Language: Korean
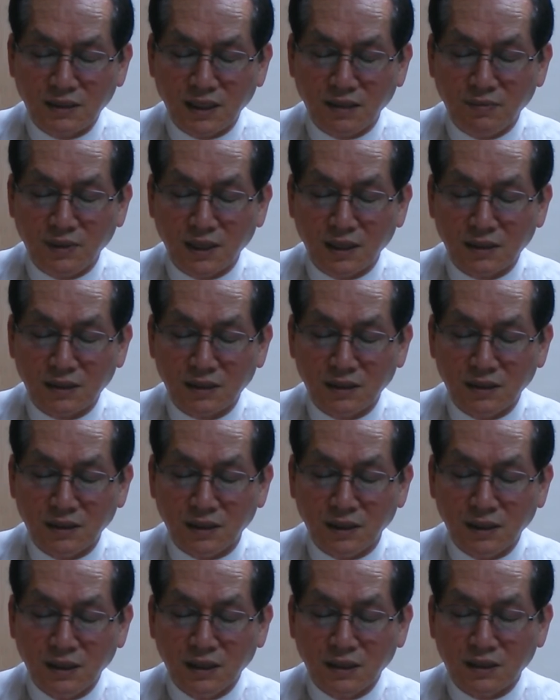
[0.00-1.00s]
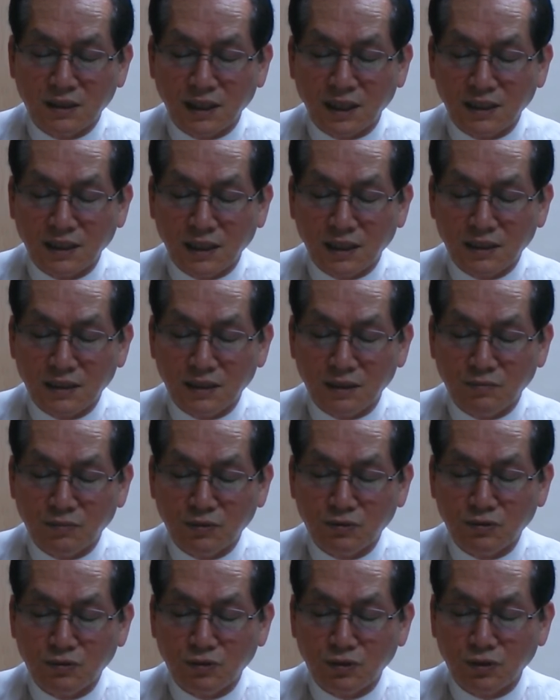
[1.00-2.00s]
3항에서는 그가 나를
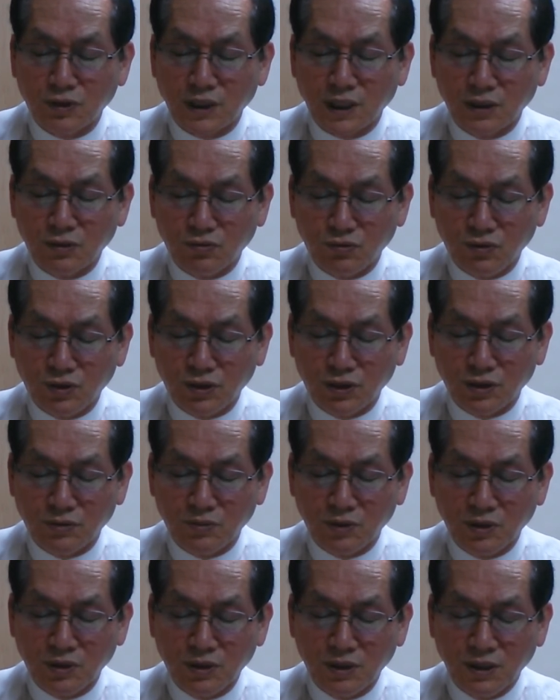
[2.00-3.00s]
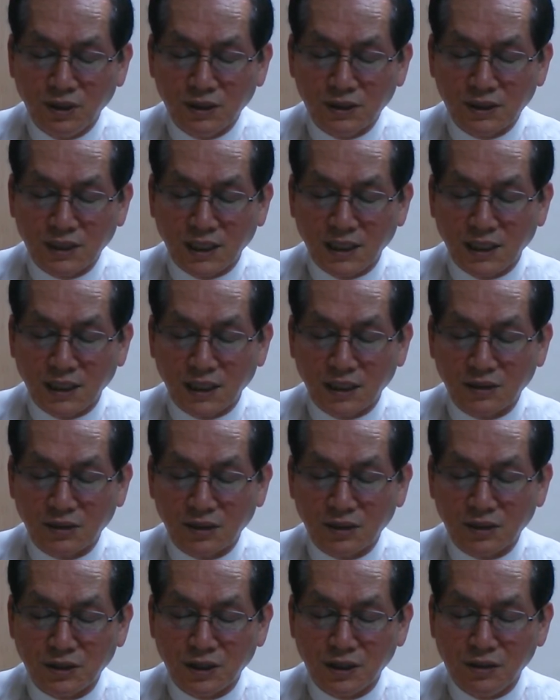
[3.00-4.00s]
푸른 초장에 누이시며
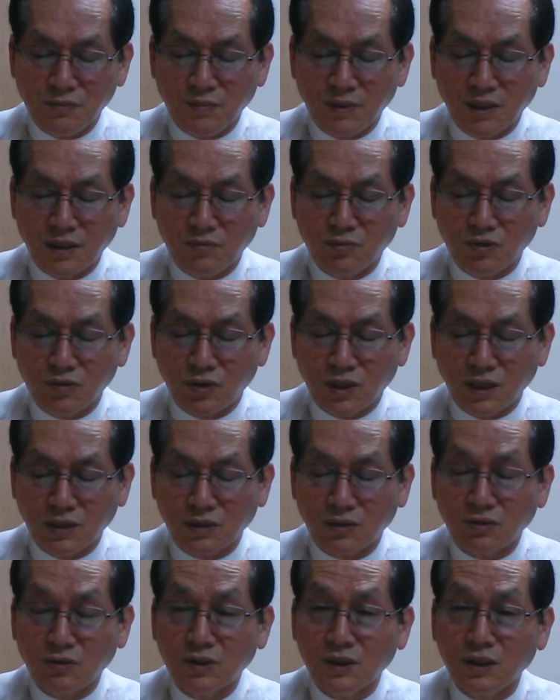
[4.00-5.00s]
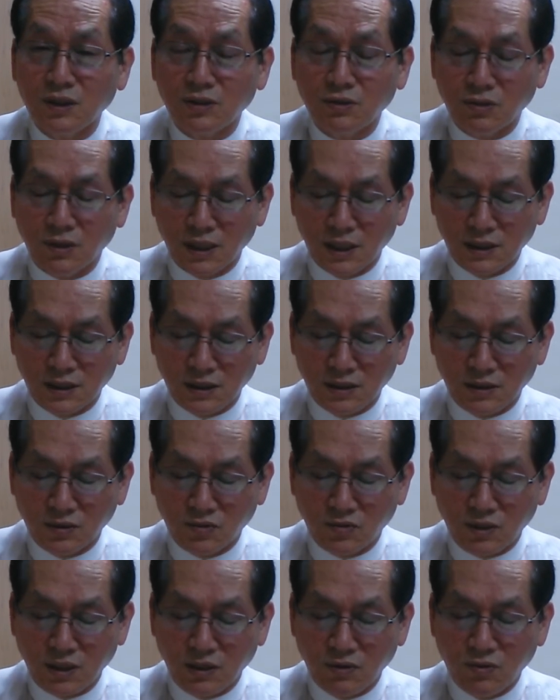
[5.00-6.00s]
사항에서는 실만한 물가으로 인도하시는
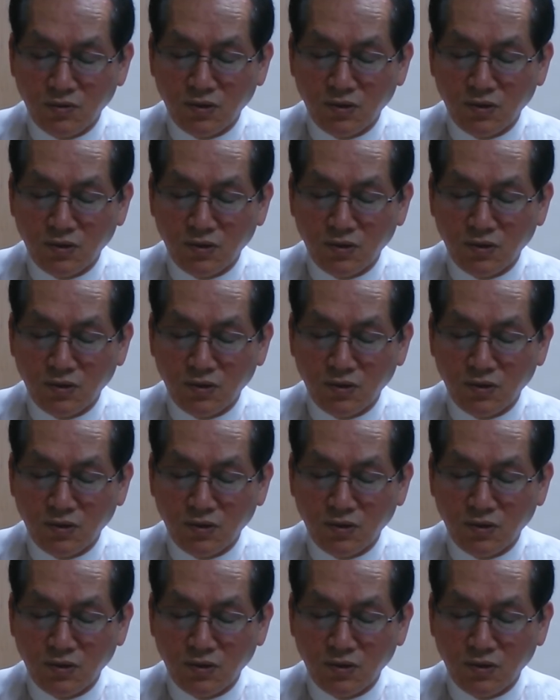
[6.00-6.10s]
도다.